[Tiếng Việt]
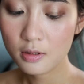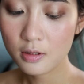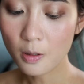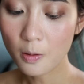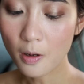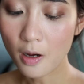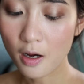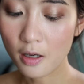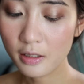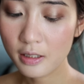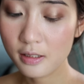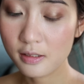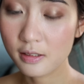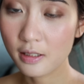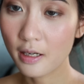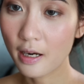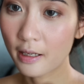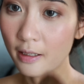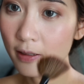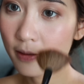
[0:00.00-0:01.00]
Sau đó thì
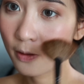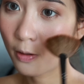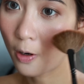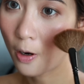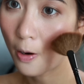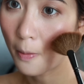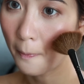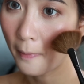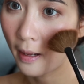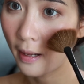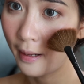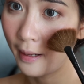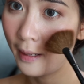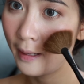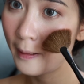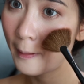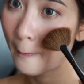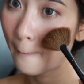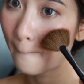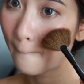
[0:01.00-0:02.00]
sẽ đánh lên gò
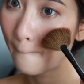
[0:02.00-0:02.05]
má.